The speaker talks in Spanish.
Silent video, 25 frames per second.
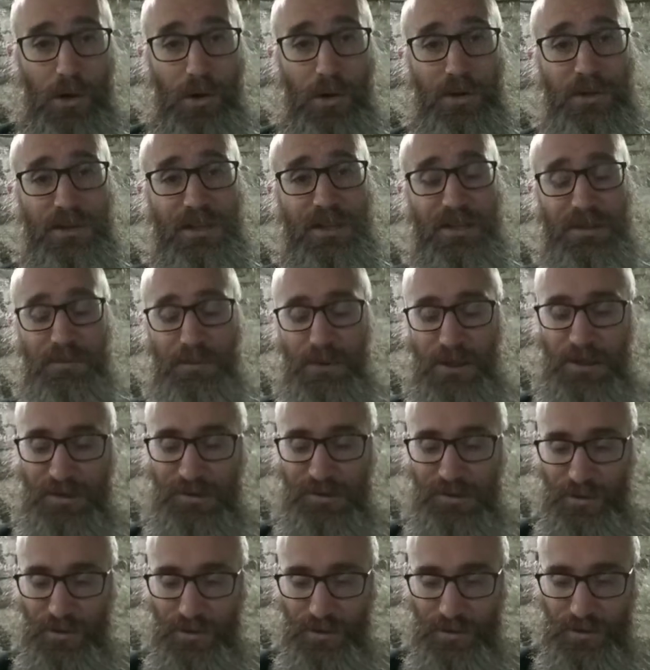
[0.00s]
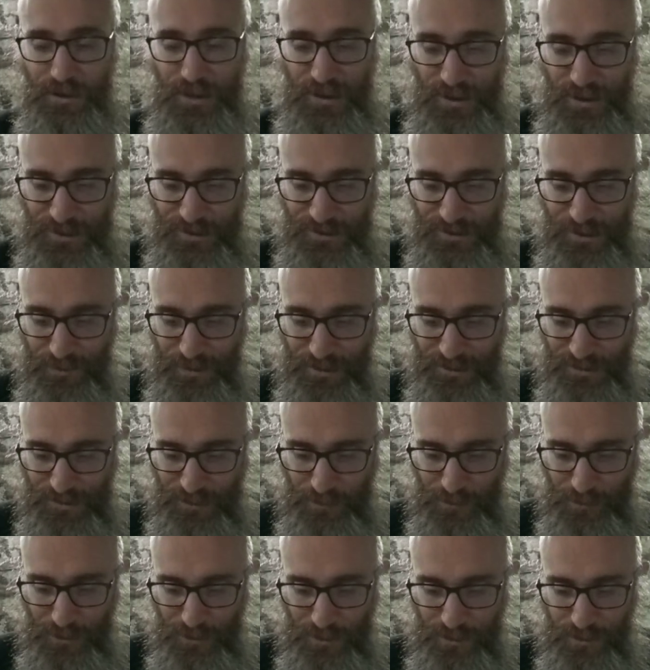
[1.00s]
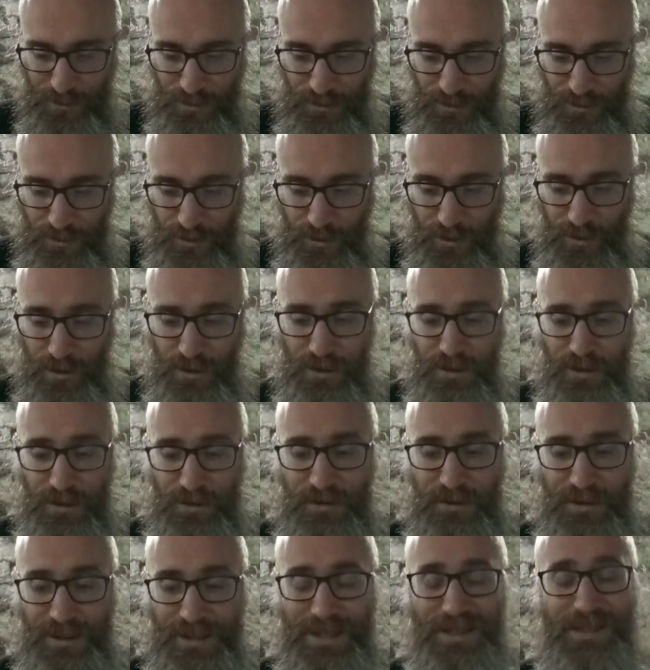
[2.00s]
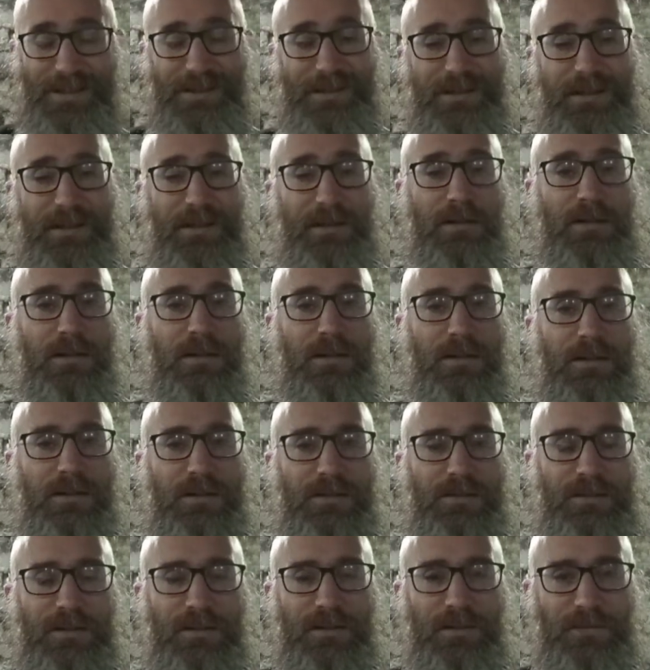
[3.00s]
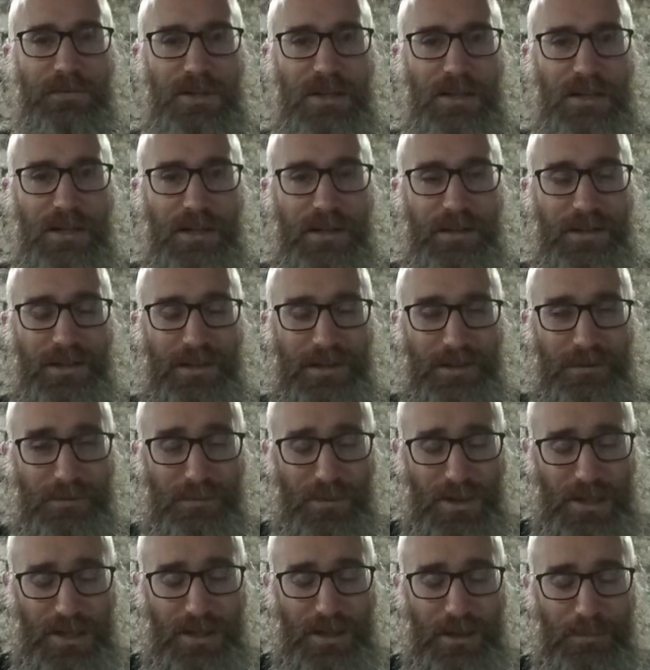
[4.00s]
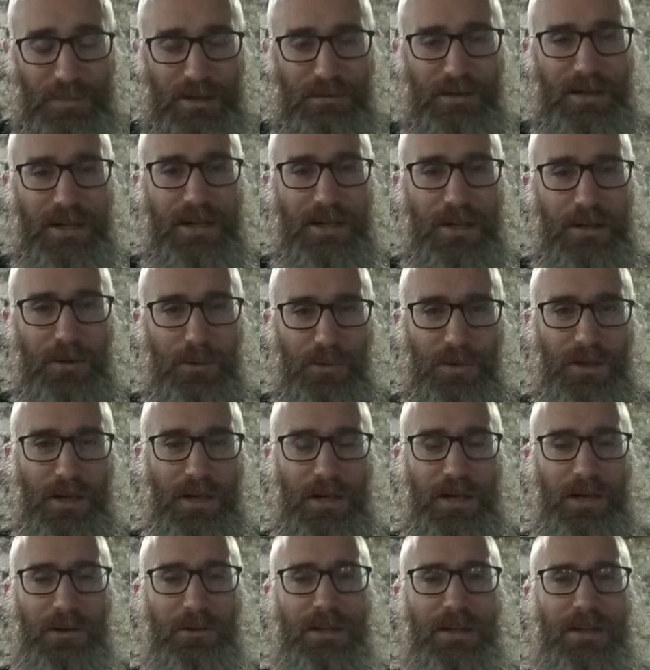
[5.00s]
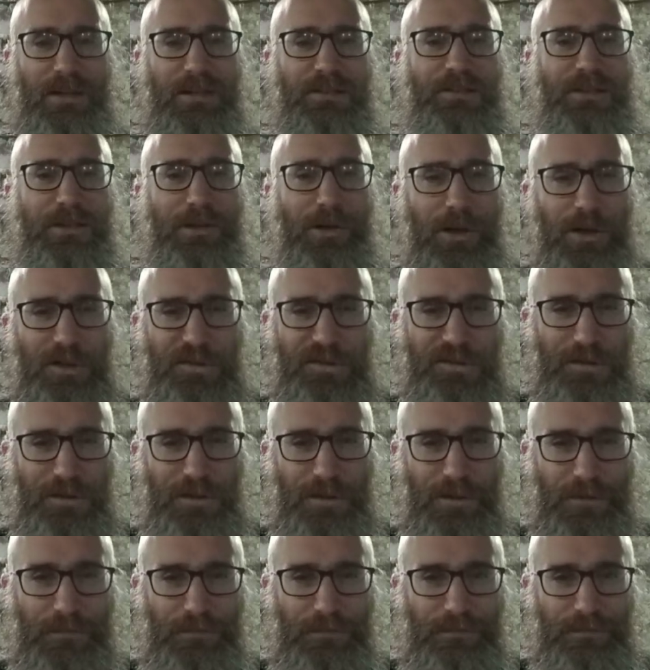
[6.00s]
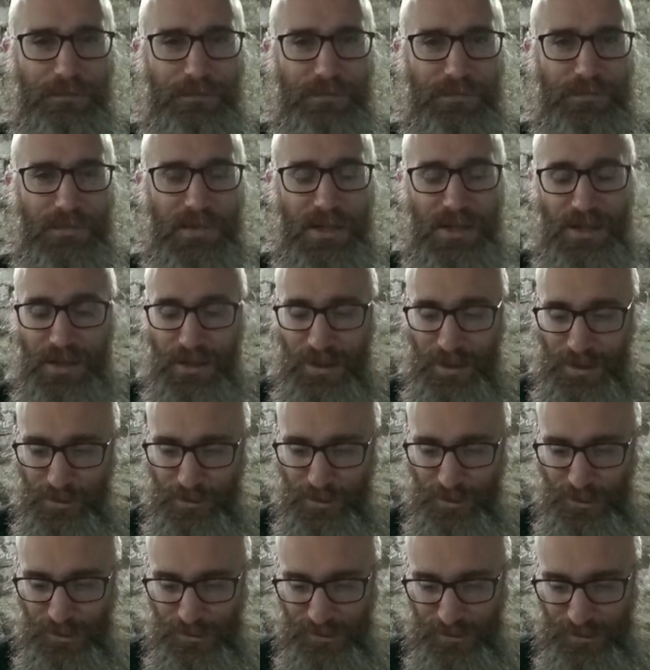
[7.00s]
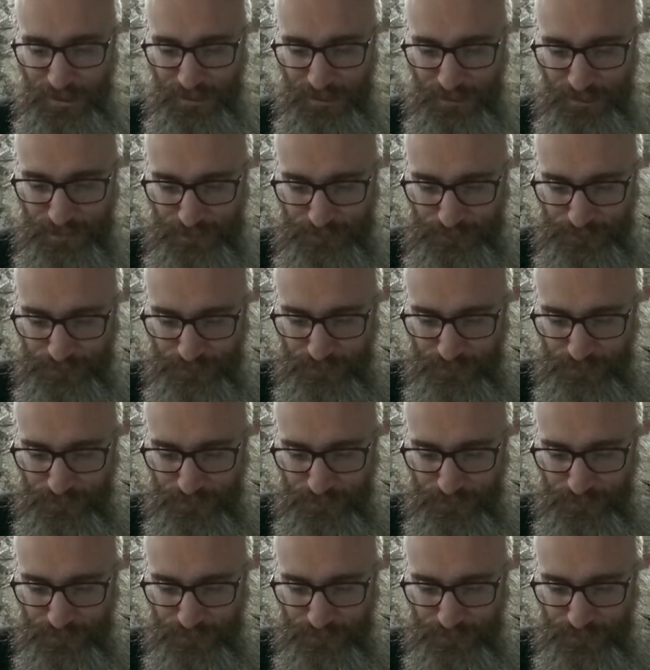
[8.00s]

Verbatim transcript: Otra explicación, en este versículo, Holed, Heldi, significa, viene de la palabra jaluda. Jaluda quiere decir óxido. Entonces,